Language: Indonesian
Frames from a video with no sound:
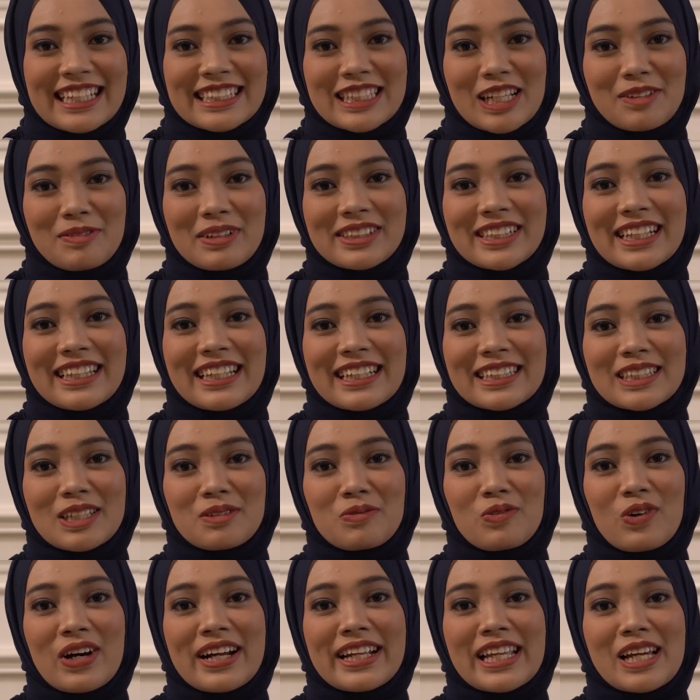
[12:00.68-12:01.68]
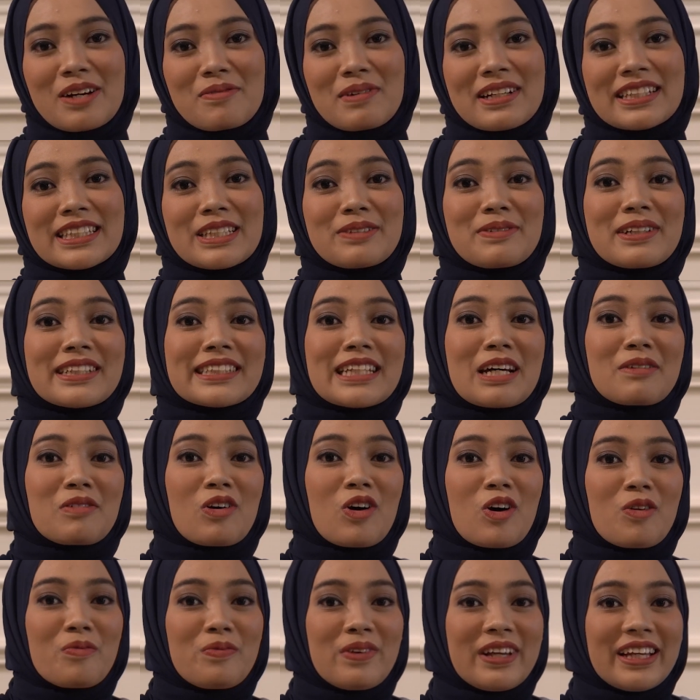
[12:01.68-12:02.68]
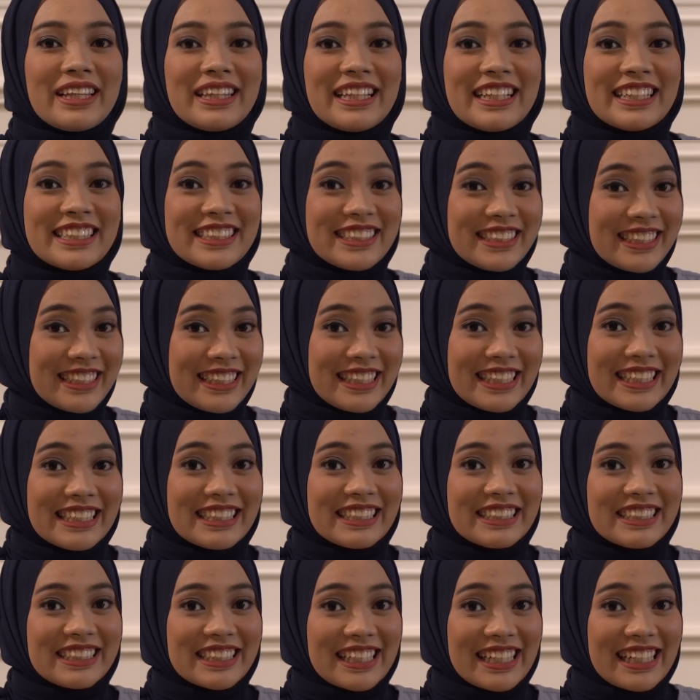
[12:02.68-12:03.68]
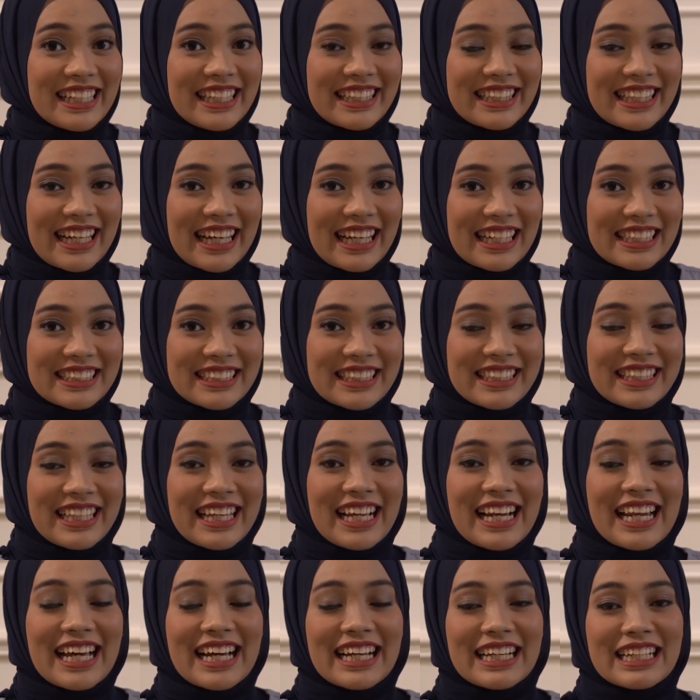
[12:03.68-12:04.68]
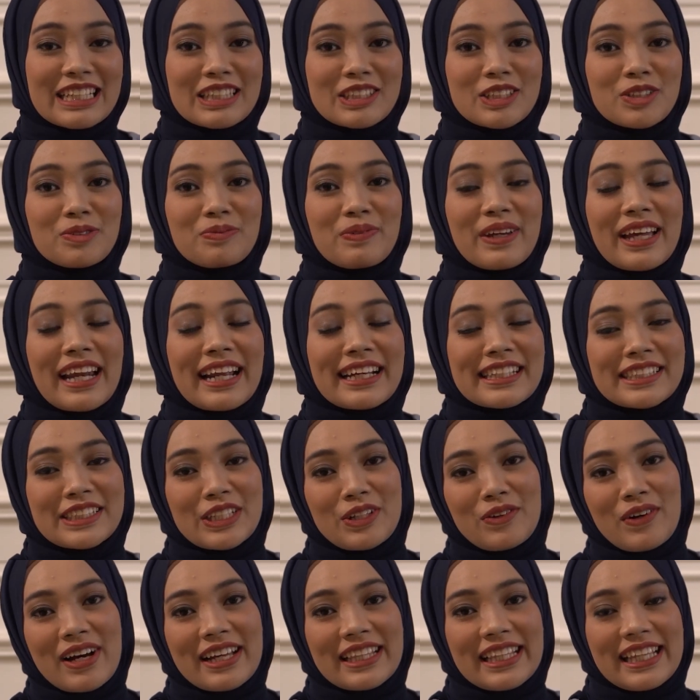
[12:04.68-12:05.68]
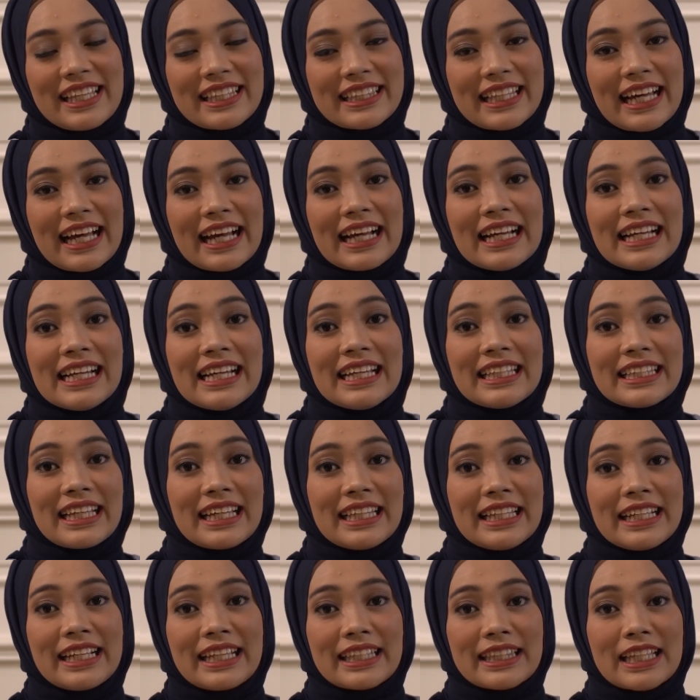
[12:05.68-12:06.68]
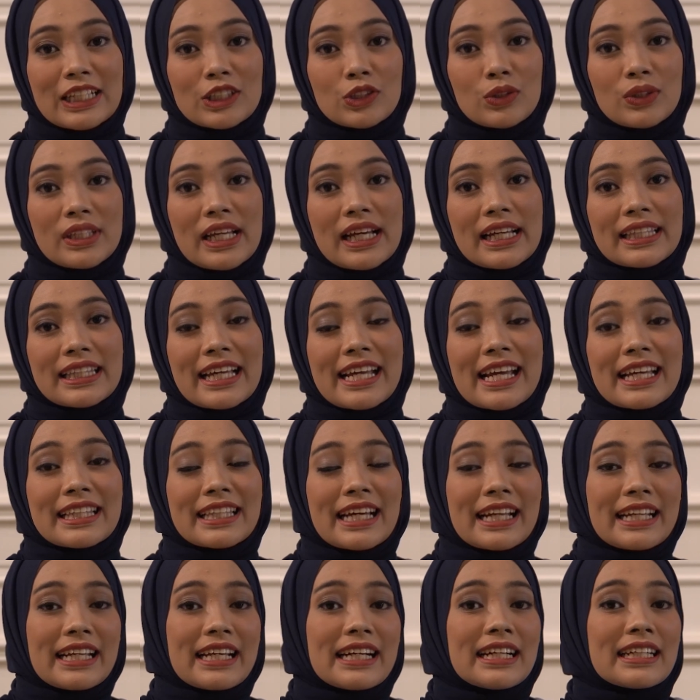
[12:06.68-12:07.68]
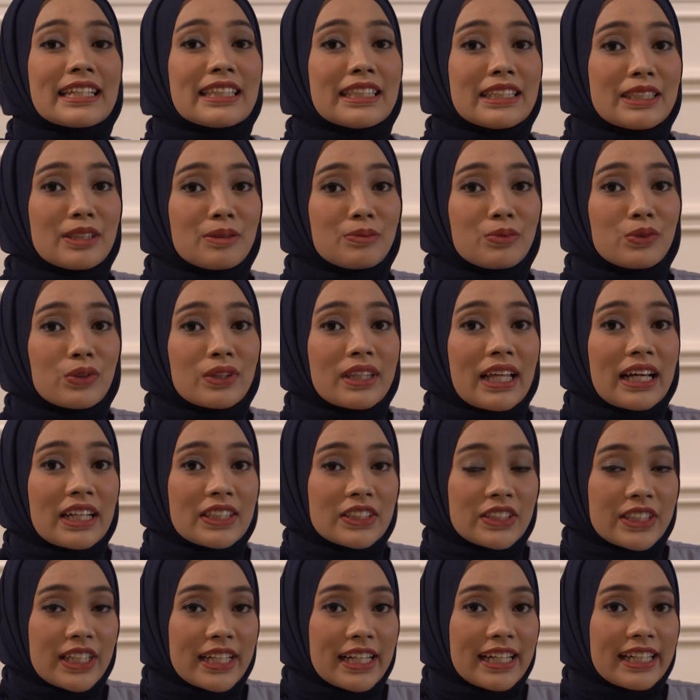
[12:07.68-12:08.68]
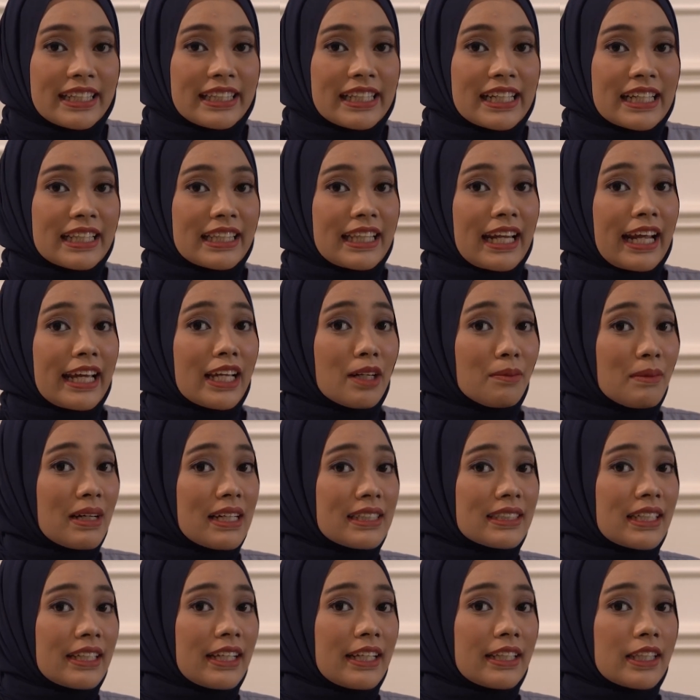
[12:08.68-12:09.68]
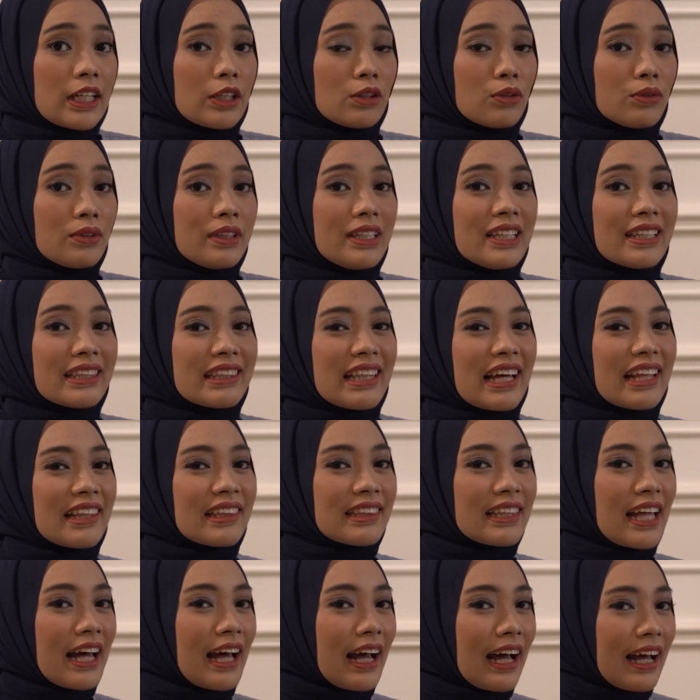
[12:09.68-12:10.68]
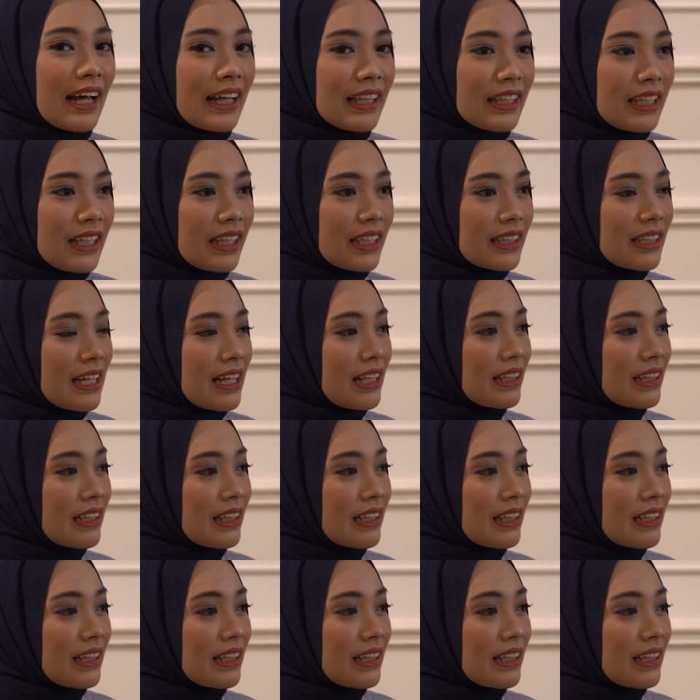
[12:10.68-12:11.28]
Nah, sahabat cantik semuanya masih bersama Opi ini di Jelita, Jendela Inspirasi Wanita. Tadi kita sudah tanya-tanya ke Bu Tasya dan terakhir bahasan kita tuh di tantangan nih,